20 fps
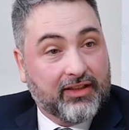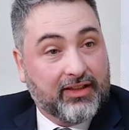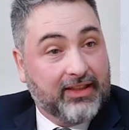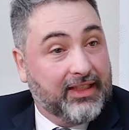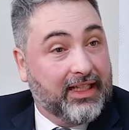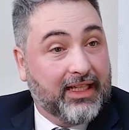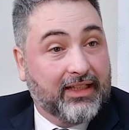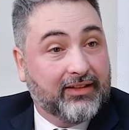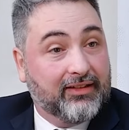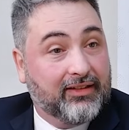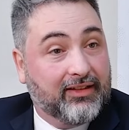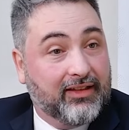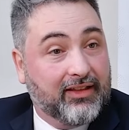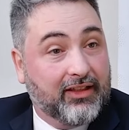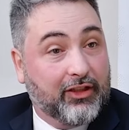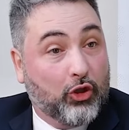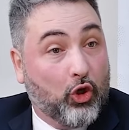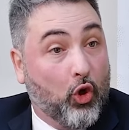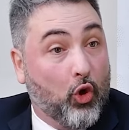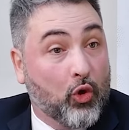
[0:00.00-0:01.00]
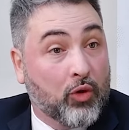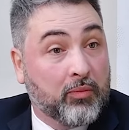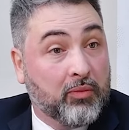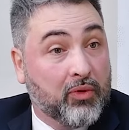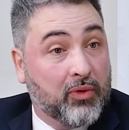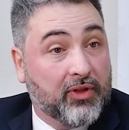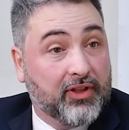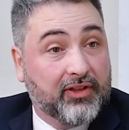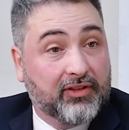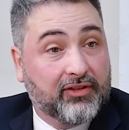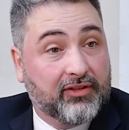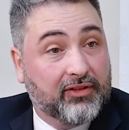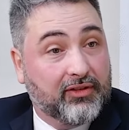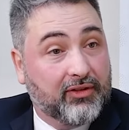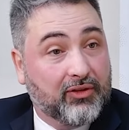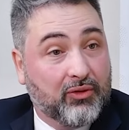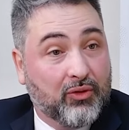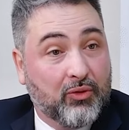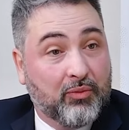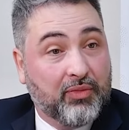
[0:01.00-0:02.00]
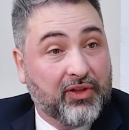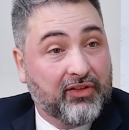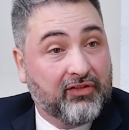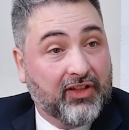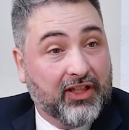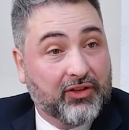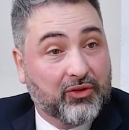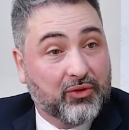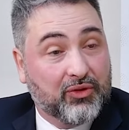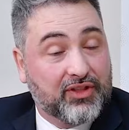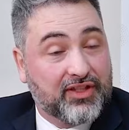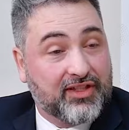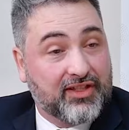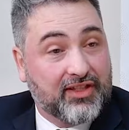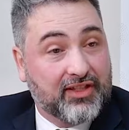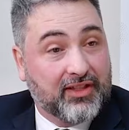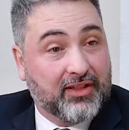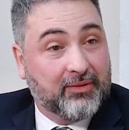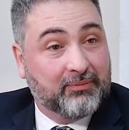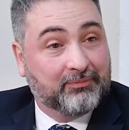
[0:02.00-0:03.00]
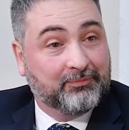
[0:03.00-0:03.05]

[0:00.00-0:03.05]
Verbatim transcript: cliente corporate o privato che sia.